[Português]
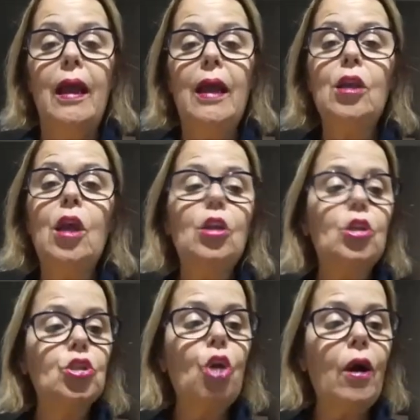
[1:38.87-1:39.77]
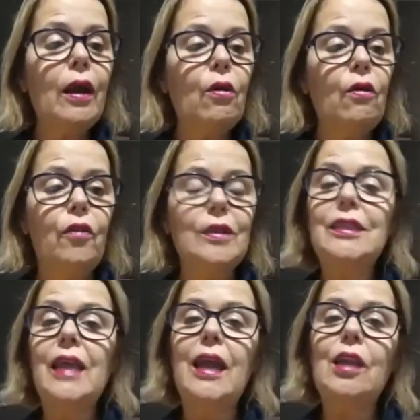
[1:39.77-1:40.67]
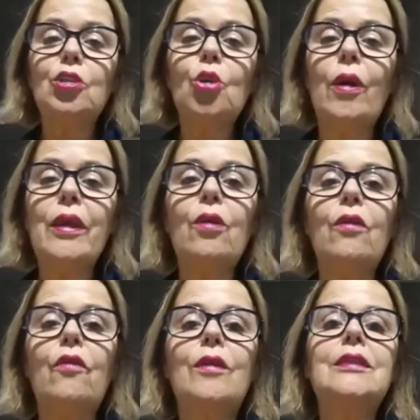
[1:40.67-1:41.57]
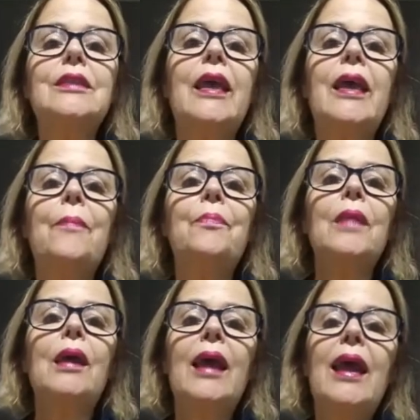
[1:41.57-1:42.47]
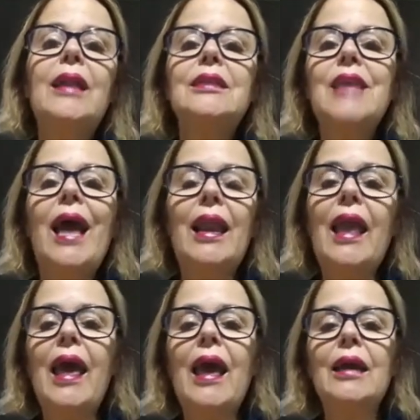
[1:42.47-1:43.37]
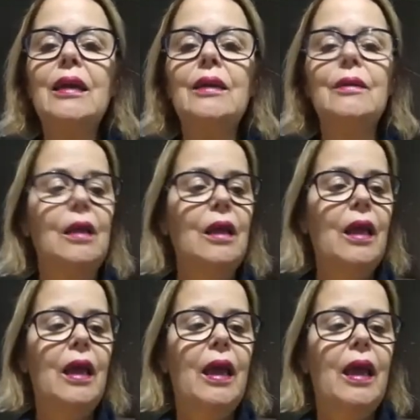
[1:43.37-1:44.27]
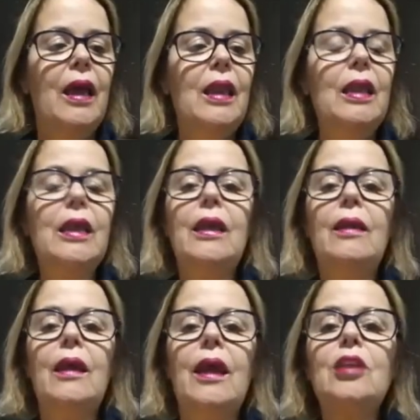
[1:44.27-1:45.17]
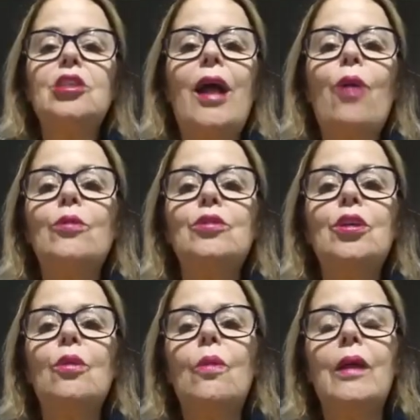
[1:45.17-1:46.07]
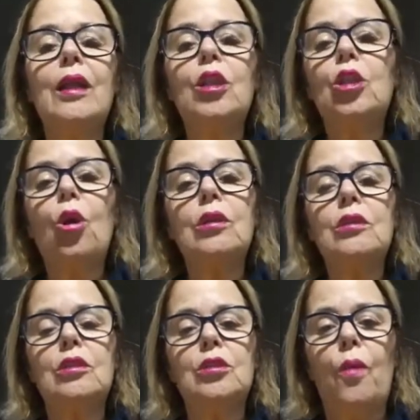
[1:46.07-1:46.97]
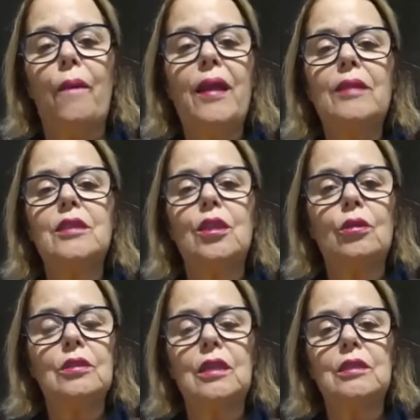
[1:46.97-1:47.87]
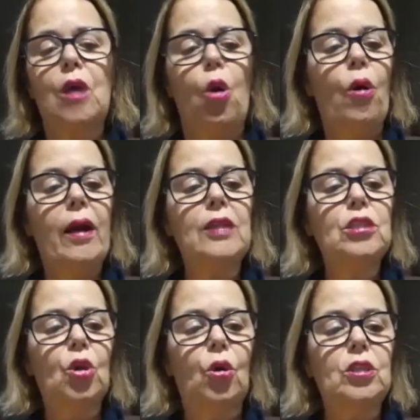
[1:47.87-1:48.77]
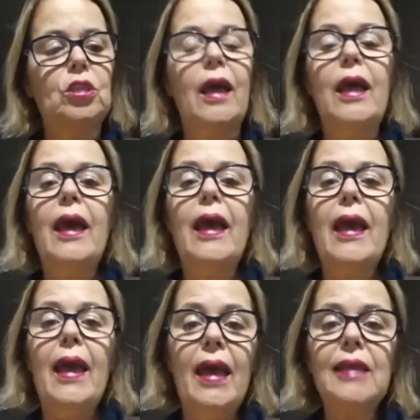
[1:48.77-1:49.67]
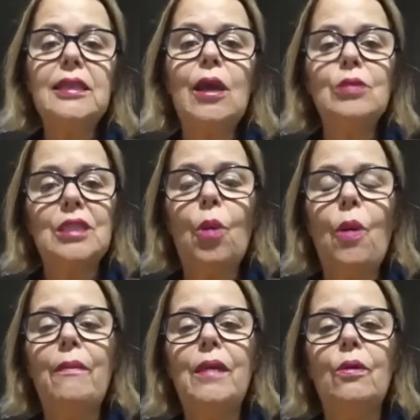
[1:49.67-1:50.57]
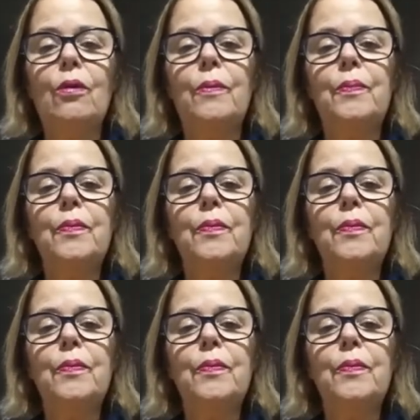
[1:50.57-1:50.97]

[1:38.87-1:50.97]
Ele, ele chora com você, ele sorri com você, ele se alegra, ele, ele está contigo em todos os momentos, em todas as ocasiões. Esse é o seu amigo.